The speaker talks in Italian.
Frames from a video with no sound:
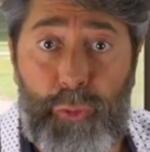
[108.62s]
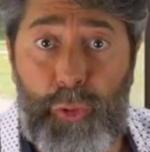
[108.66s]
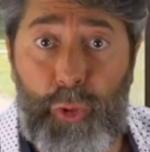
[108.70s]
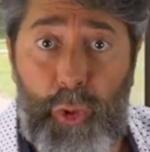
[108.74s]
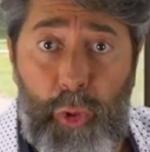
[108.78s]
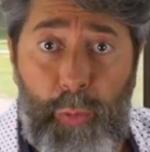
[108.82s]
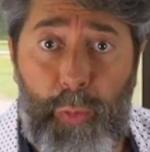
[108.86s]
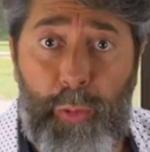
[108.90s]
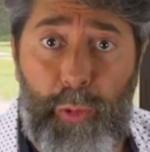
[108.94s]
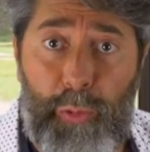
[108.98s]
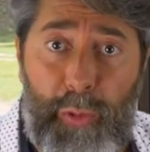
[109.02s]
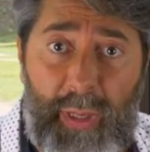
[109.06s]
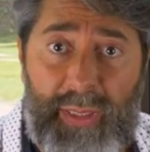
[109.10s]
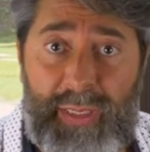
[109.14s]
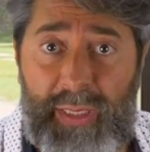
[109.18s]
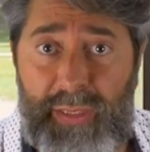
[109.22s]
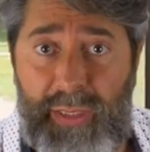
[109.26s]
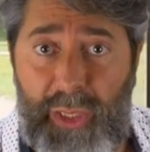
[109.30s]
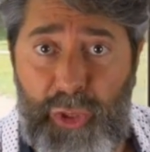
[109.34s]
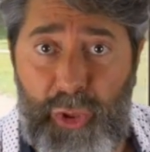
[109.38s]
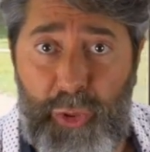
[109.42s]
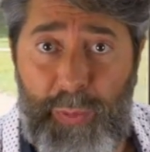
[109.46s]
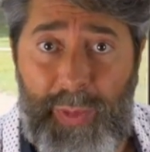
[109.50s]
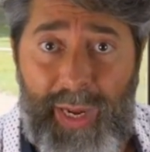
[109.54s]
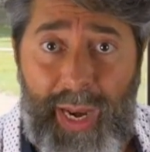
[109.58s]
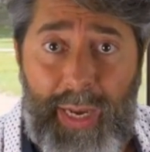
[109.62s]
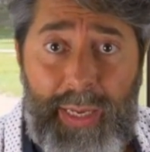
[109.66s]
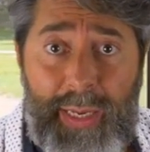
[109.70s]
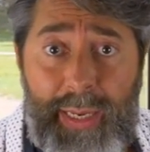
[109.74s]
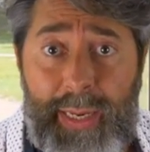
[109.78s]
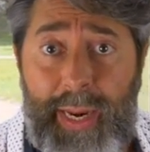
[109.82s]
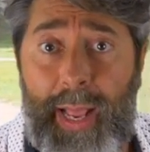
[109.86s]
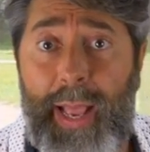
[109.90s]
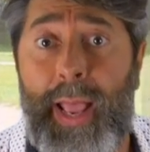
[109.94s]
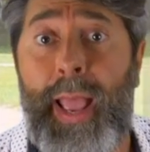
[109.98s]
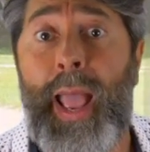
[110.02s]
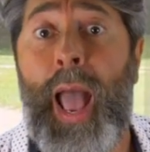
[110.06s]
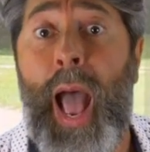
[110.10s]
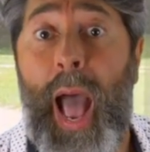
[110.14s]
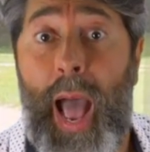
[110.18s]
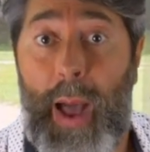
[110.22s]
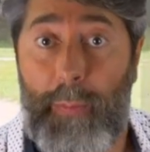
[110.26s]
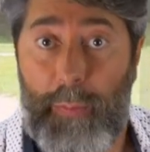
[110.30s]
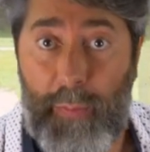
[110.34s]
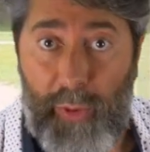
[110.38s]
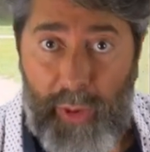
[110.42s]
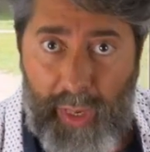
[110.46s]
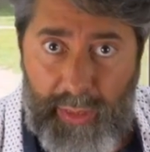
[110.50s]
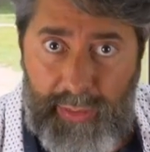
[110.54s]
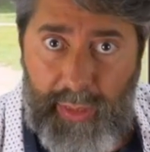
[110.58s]
fottiu pure qualche 10.000 lire a
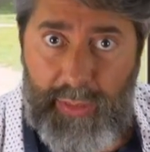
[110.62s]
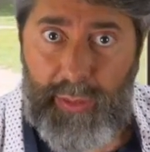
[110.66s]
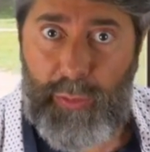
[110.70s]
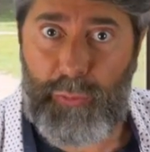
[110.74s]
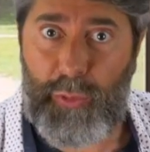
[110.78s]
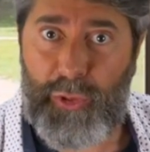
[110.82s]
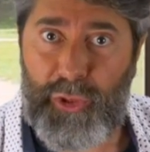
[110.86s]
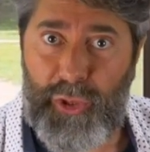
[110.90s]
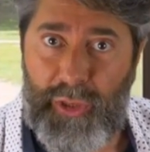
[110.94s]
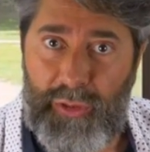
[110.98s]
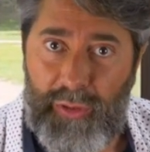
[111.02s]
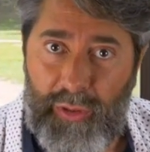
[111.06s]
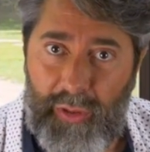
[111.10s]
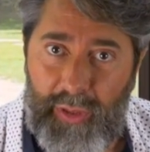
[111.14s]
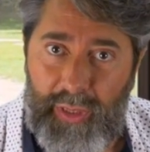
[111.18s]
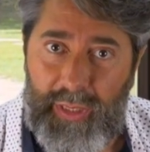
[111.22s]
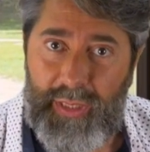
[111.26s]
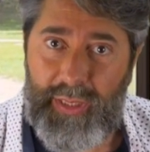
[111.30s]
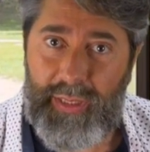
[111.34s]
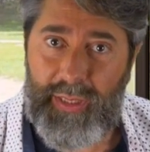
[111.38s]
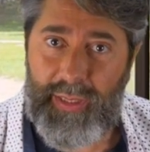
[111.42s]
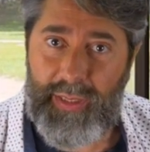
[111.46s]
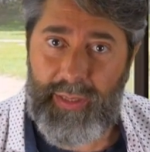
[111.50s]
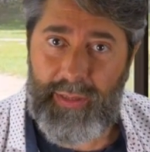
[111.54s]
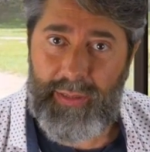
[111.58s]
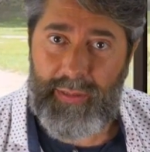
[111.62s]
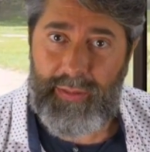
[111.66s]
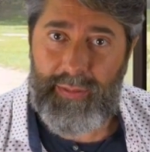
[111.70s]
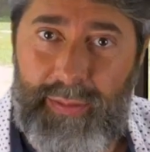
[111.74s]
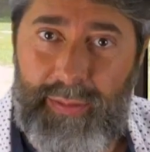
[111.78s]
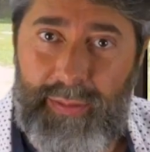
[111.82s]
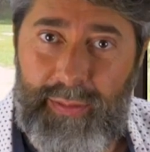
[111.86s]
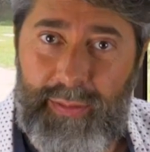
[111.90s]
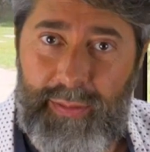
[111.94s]
monete di 200 lire.